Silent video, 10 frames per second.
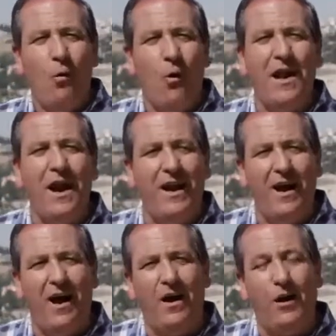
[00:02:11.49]
وراء
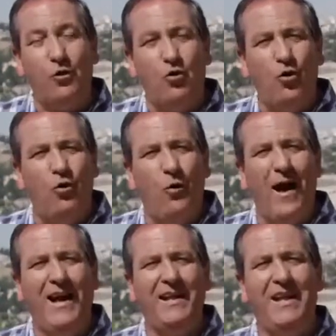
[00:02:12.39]
الآخر كل
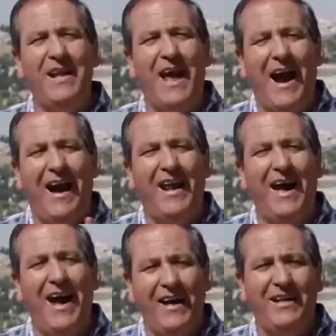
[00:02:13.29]
واحد
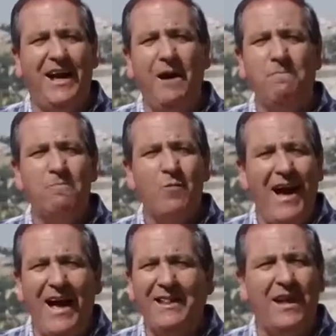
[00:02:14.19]
على حدة
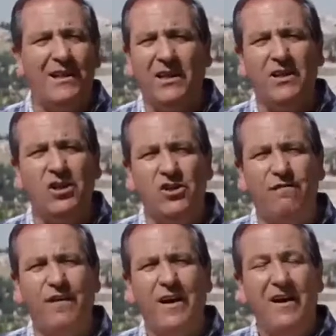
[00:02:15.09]
حتى تكتشف